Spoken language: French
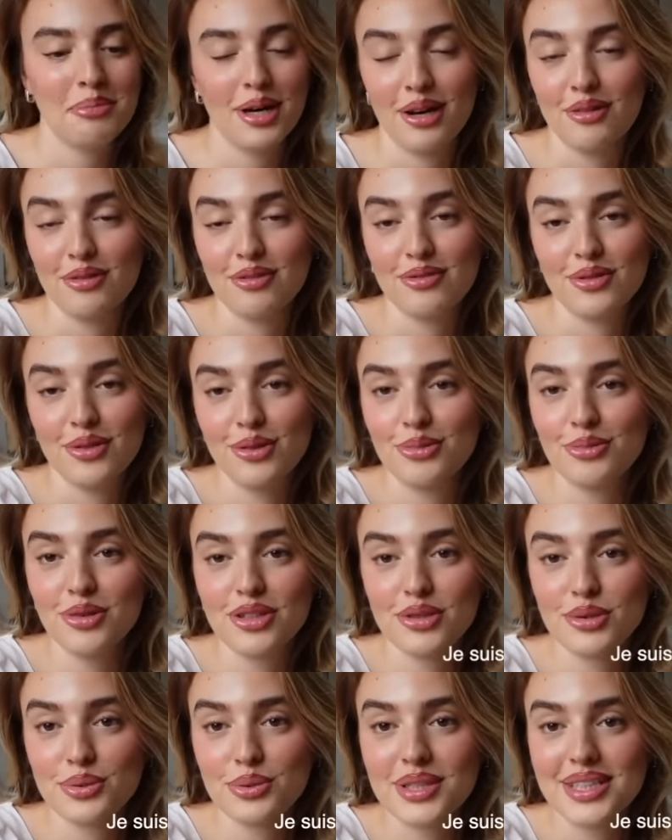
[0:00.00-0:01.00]
Bref, euh, moi
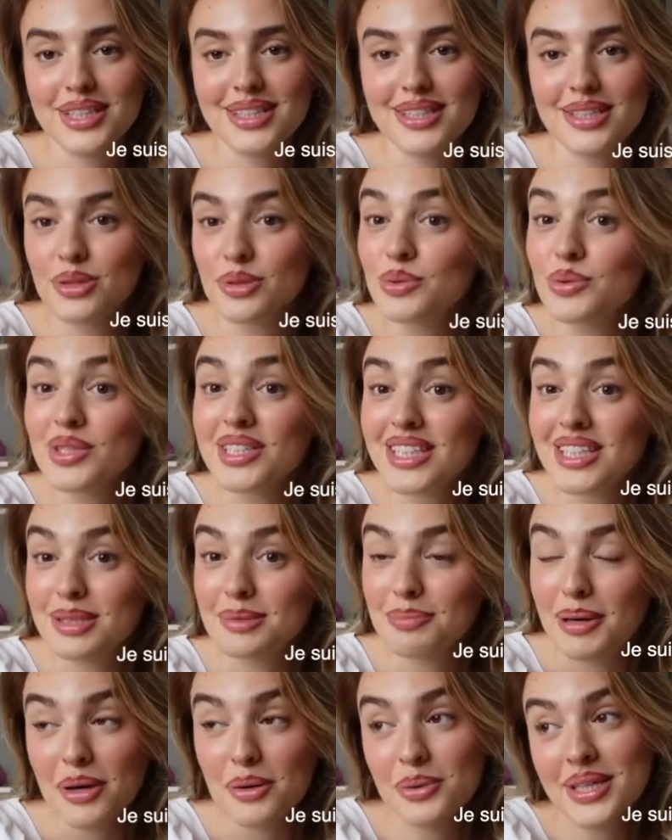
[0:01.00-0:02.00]
je suis conquise
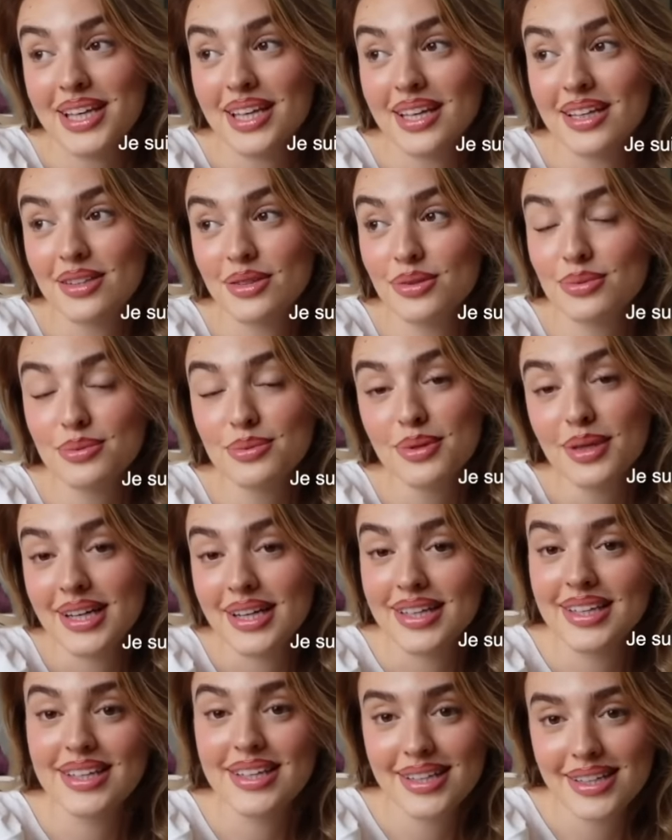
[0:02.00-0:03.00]
par Weekendoo
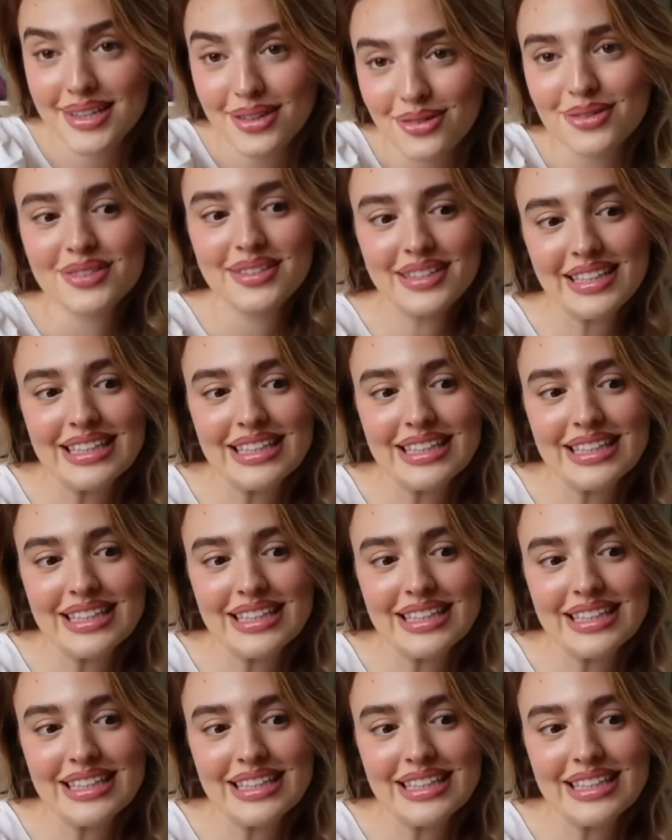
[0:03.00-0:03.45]
et l'ayant